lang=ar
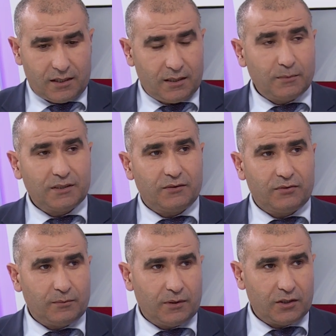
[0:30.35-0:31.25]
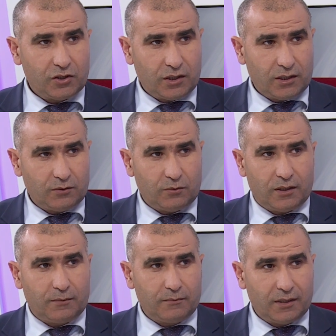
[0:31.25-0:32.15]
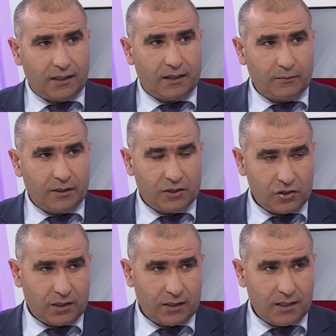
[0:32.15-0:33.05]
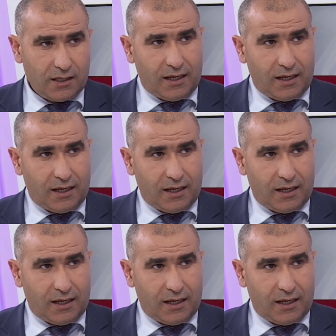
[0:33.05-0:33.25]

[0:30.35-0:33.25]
لم نستفد منه شيء ولم ننل منه شيء